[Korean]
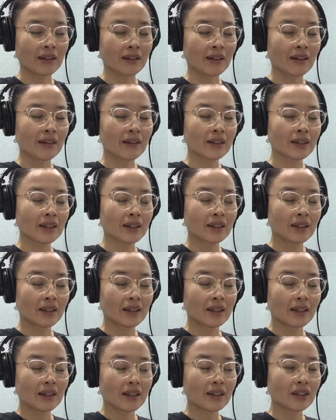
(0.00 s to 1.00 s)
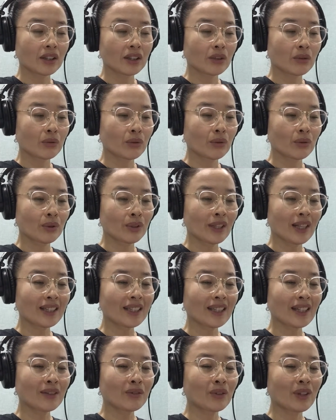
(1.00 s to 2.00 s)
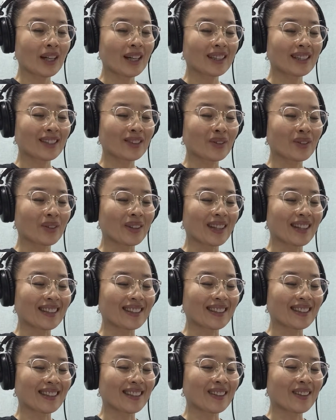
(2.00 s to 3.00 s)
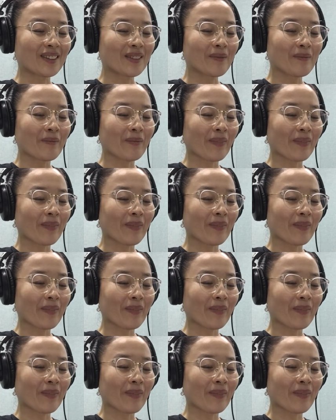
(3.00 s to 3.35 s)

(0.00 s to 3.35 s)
그러니까 한 식후 3시간 후에 하는 게 좋겠죠.